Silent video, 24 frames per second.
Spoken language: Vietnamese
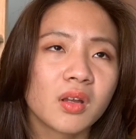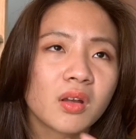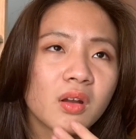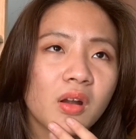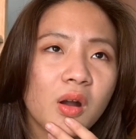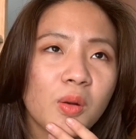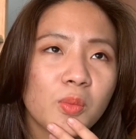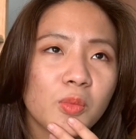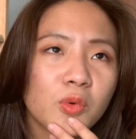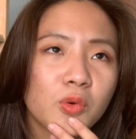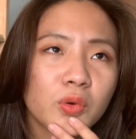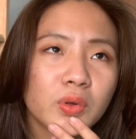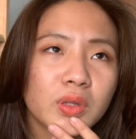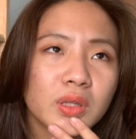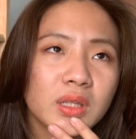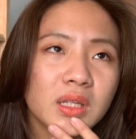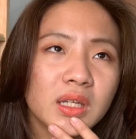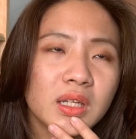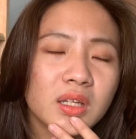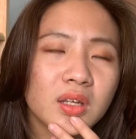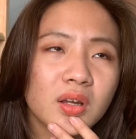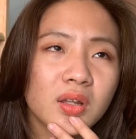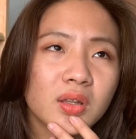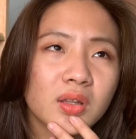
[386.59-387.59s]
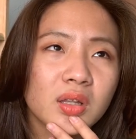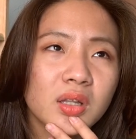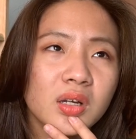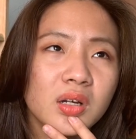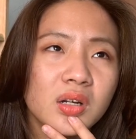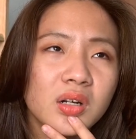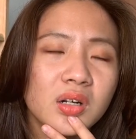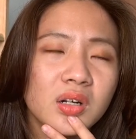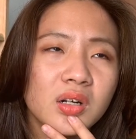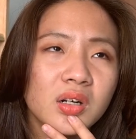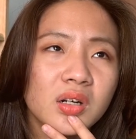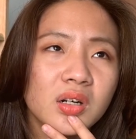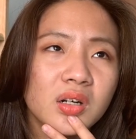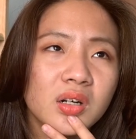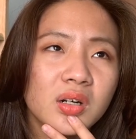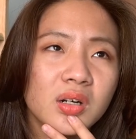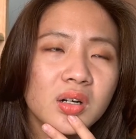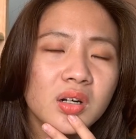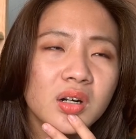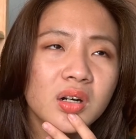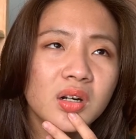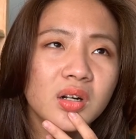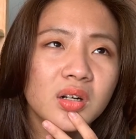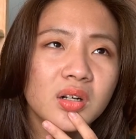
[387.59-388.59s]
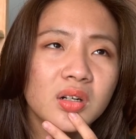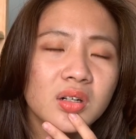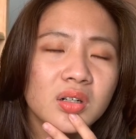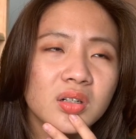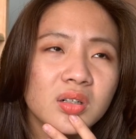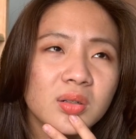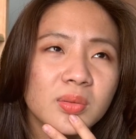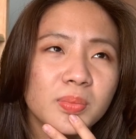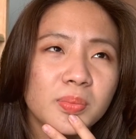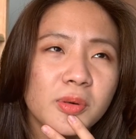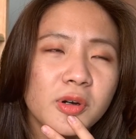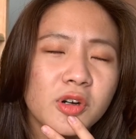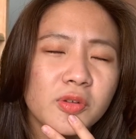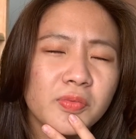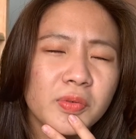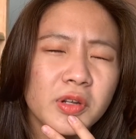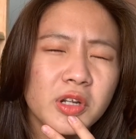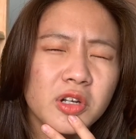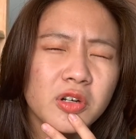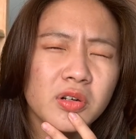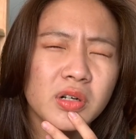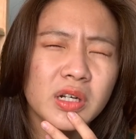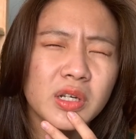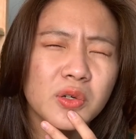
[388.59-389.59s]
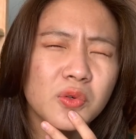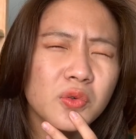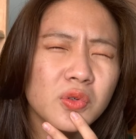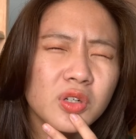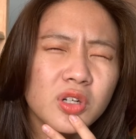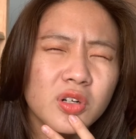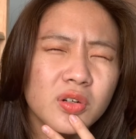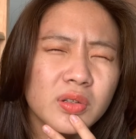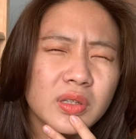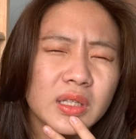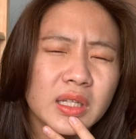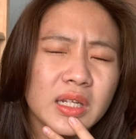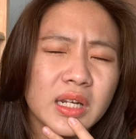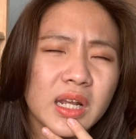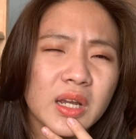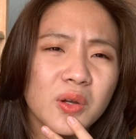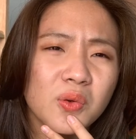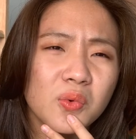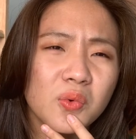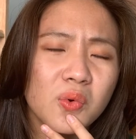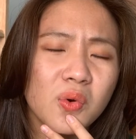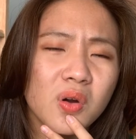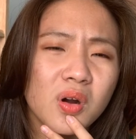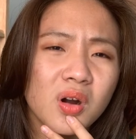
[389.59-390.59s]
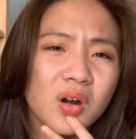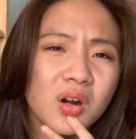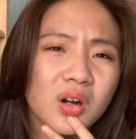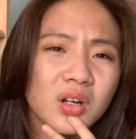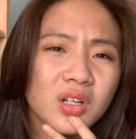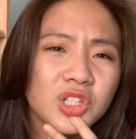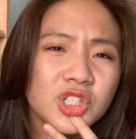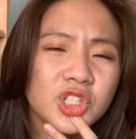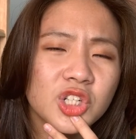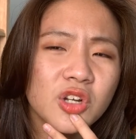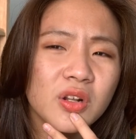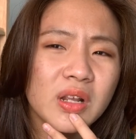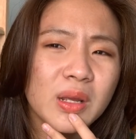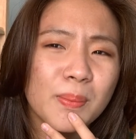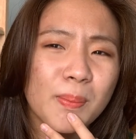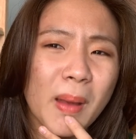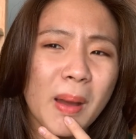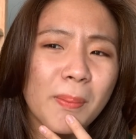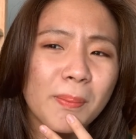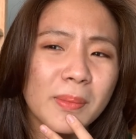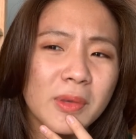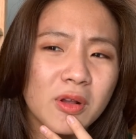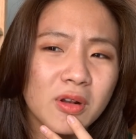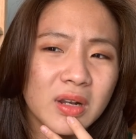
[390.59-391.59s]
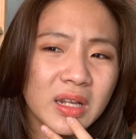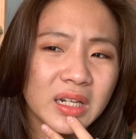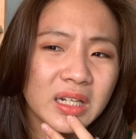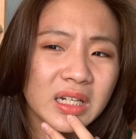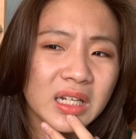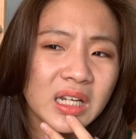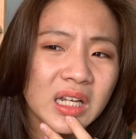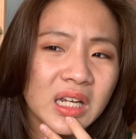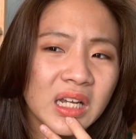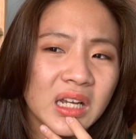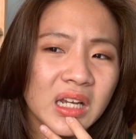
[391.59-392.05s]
có một cuốn gì nhỉ The uh, ờ, Perfect Girl hay Good Girl gì đấy của Julie McMillan